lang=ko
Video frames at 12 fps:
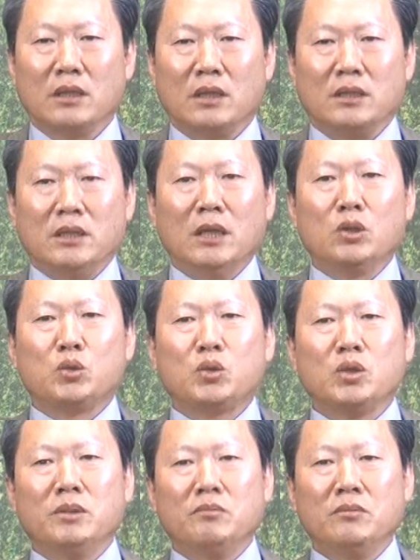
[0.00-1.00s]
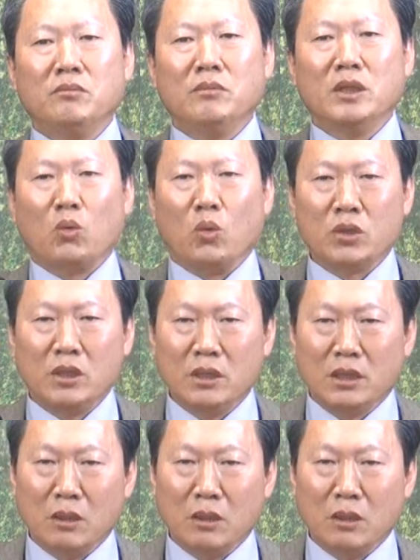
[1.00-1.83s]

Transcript: 어, 예수님이 오실